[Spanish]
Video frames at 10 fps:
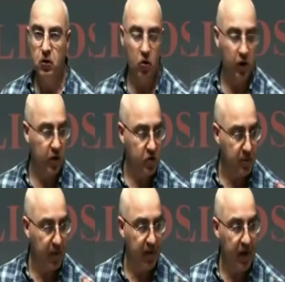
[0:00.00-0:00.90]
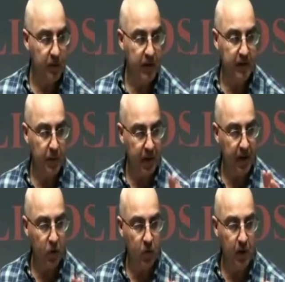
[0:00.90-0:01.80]
Lo creó especialmente
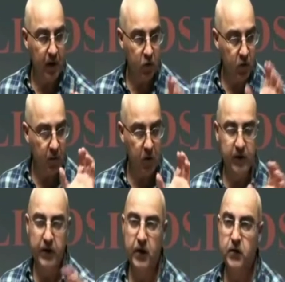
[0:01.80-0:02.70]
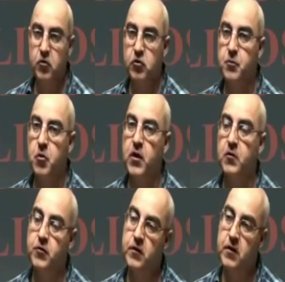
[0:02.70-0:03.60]
para alumbrar uno por el día y otro por la
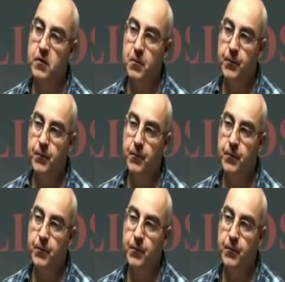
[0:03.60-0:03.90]
noche.